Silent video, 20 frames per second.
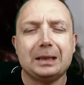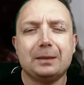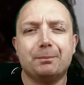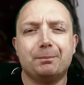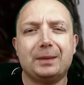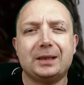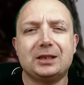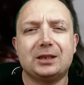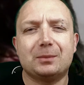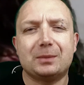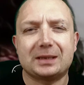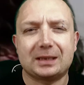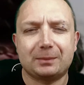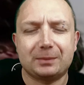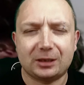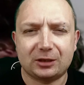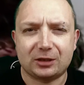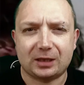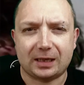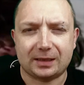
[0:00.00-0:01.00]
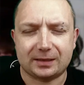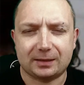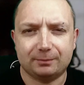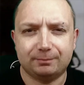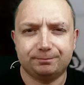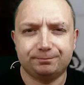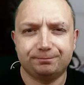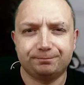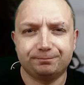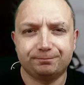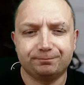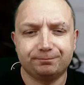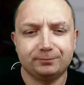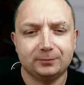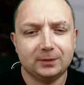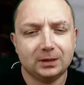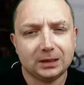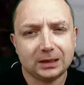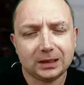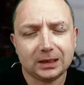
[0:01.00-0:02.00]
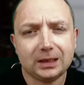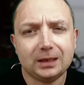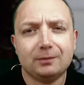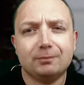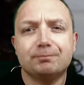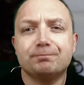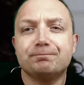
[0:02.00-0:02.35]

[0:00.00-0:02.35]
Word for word: będziemy zabijać razem. I